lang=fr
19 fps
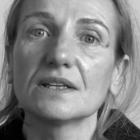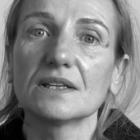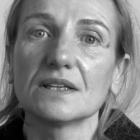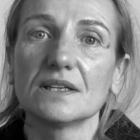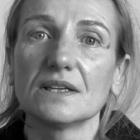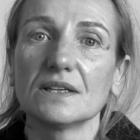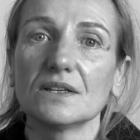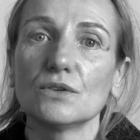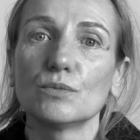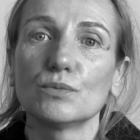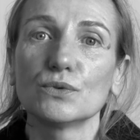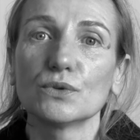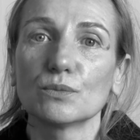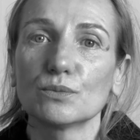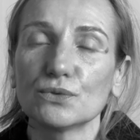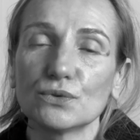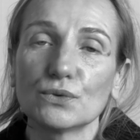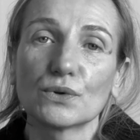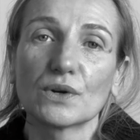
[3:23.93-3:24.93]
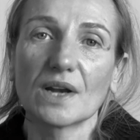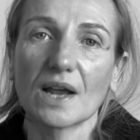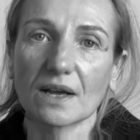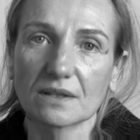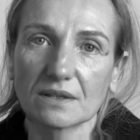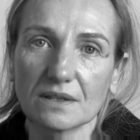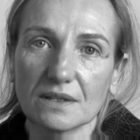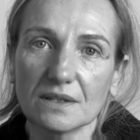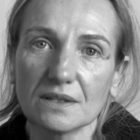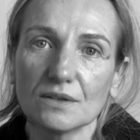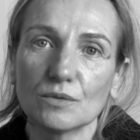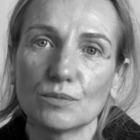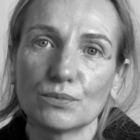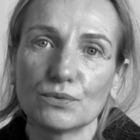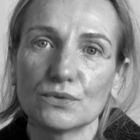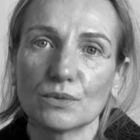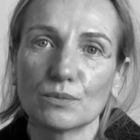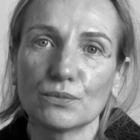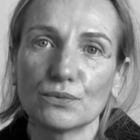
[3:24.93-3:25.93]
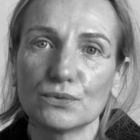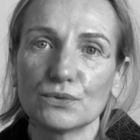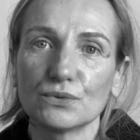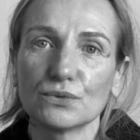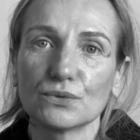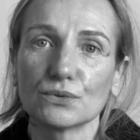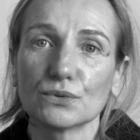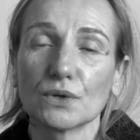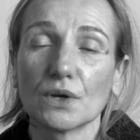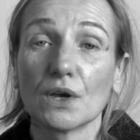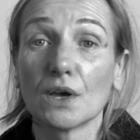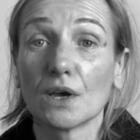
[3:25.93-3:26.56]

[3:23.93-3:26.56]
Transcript: qui est de plus en plus de clarté, de plus en plus euh,